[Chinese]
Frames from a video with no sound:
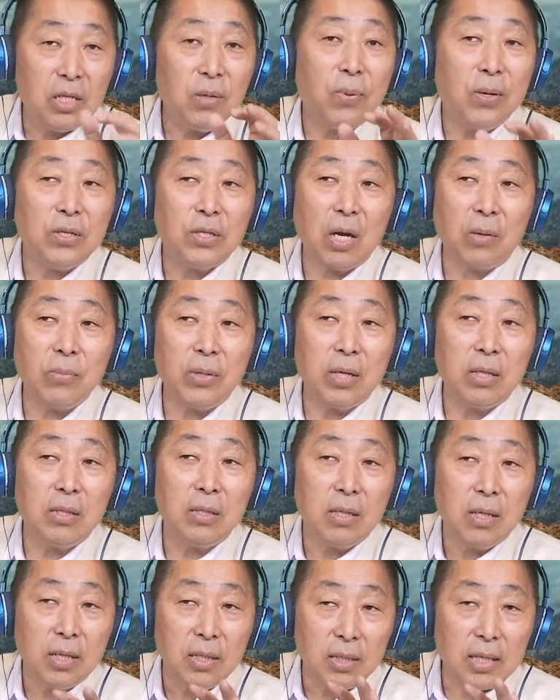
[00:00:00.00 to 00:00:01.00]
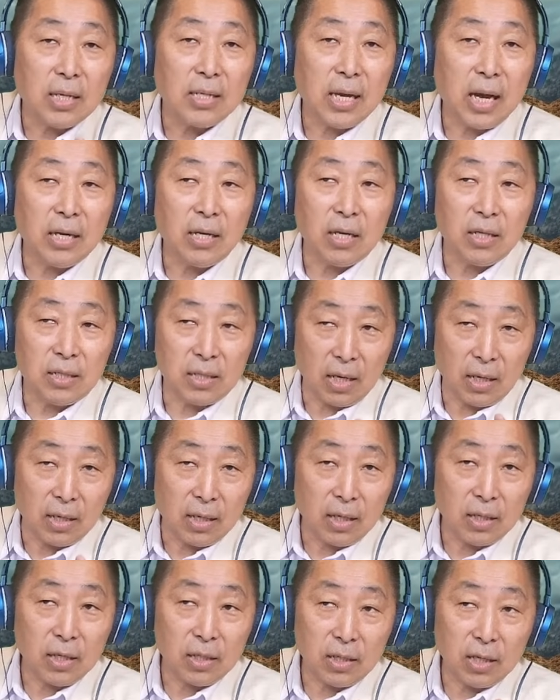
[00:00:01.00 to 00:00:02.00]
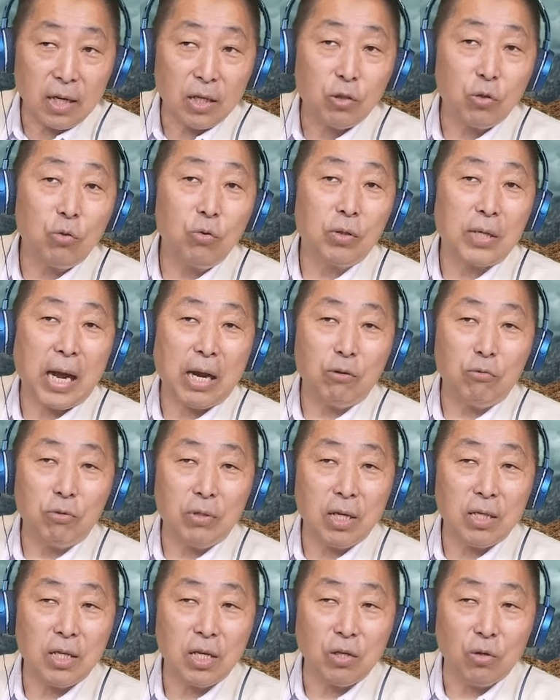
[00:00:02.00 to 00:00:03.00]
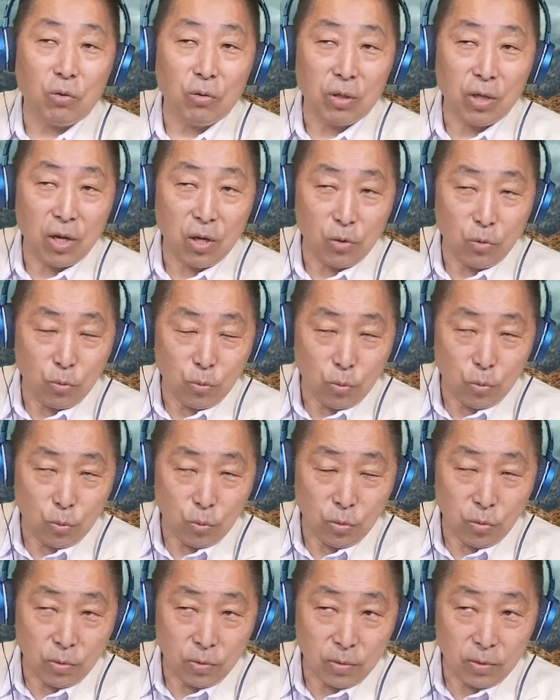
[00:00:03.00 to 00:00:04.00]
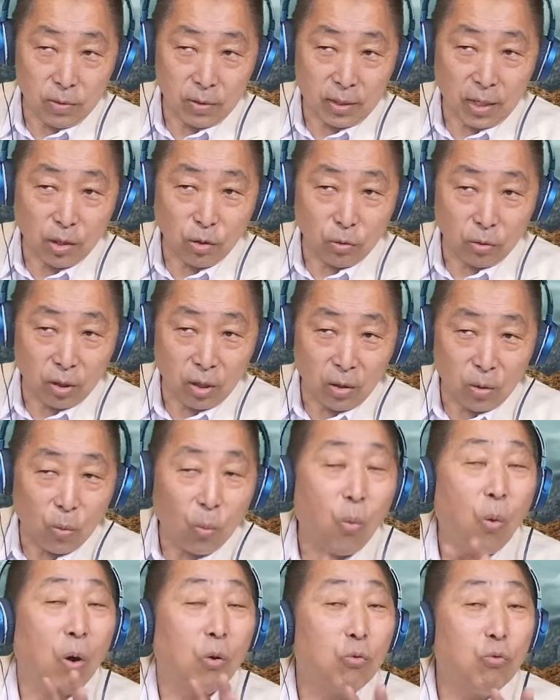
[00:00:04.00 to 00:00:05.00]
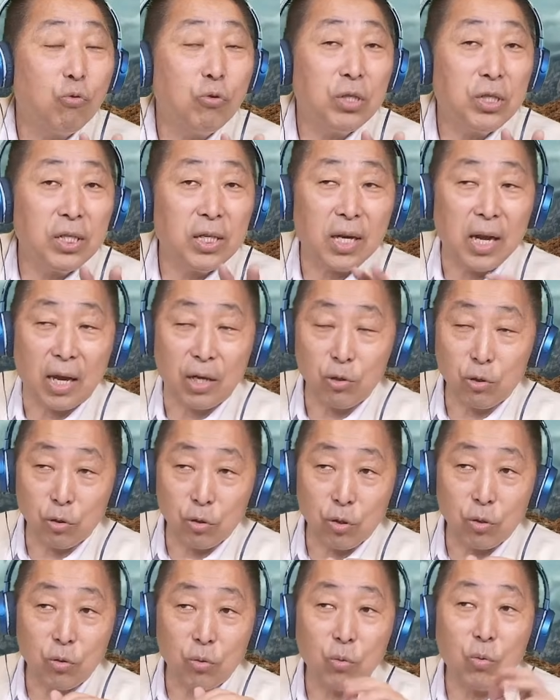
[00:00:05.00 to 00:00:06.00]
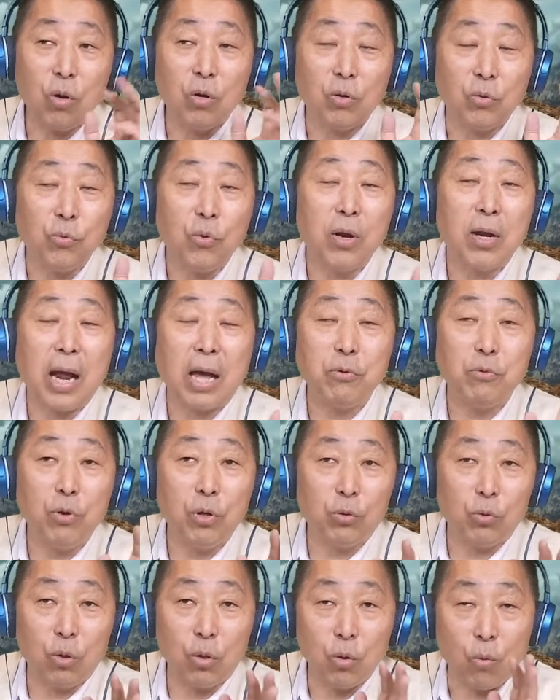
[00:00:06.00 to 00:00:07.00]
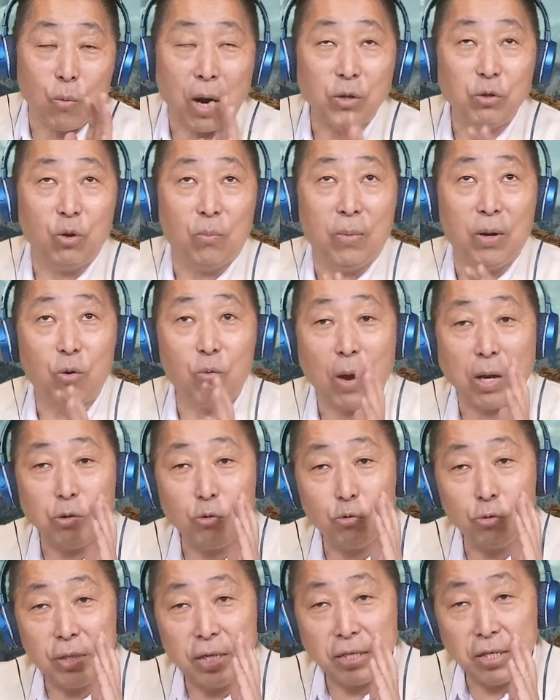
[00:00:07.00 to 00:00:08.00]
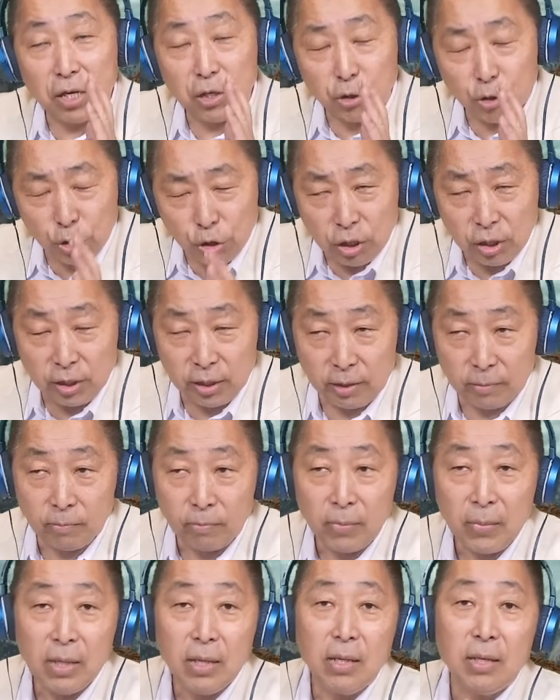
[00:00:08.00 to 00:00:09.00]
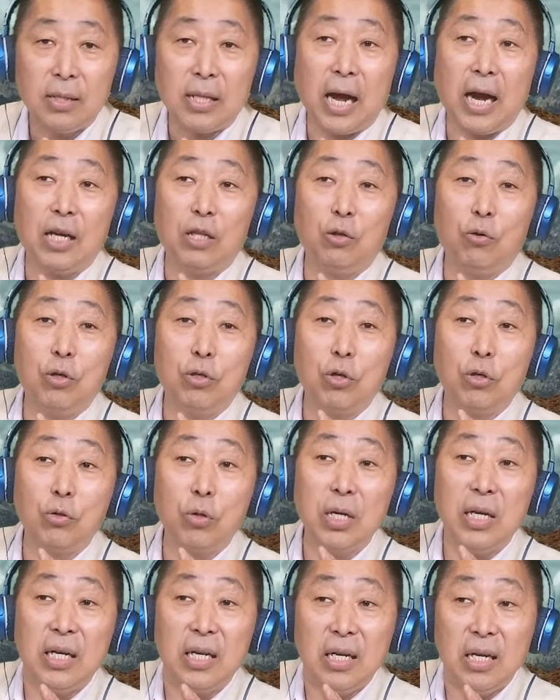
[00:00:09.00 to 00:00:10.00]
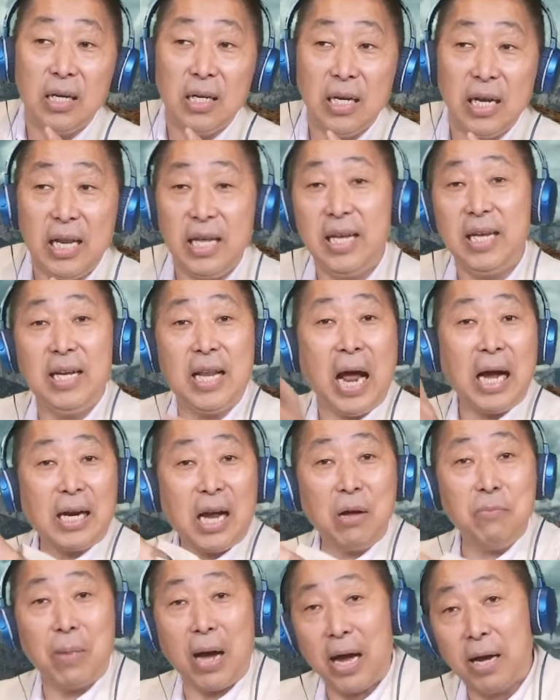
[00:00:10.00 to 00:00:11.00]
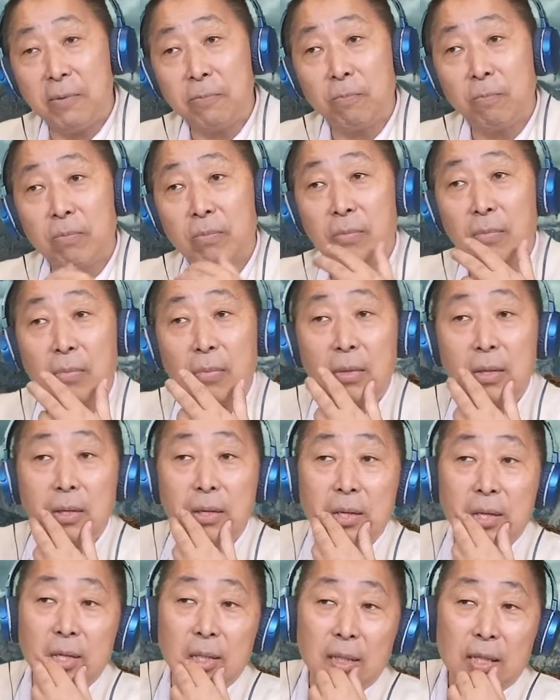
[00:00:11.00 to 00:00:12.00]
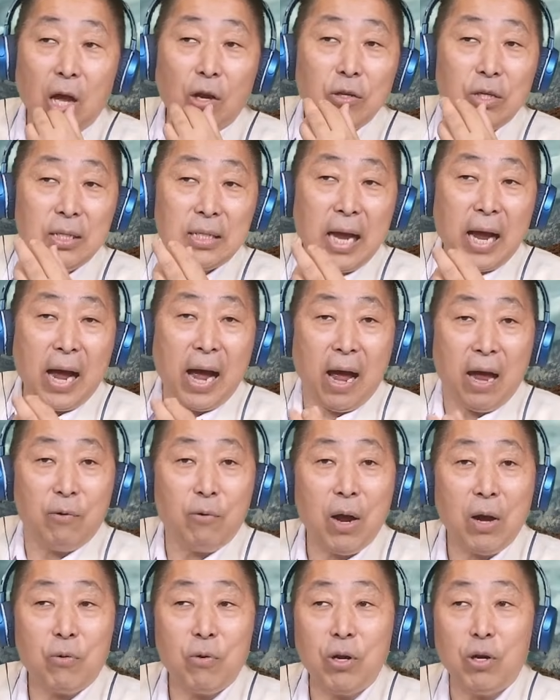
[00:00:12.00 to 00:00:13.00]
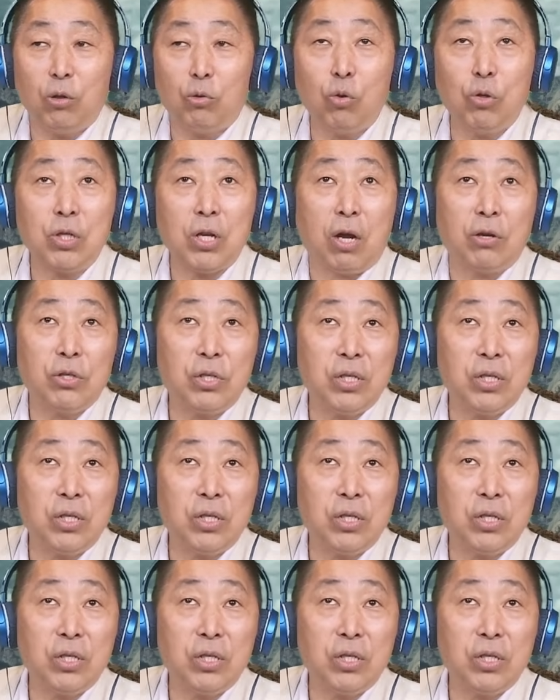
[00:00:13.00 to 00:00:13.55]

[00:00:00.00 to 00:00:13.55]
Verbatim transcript: 基本上面，现在呢，整个的整个中国大陆的这种的这种的，我估计啦，就是如果越来越多的网友们关注这件事情，大概都会觉得说，理他干嘛？到底在海外会有多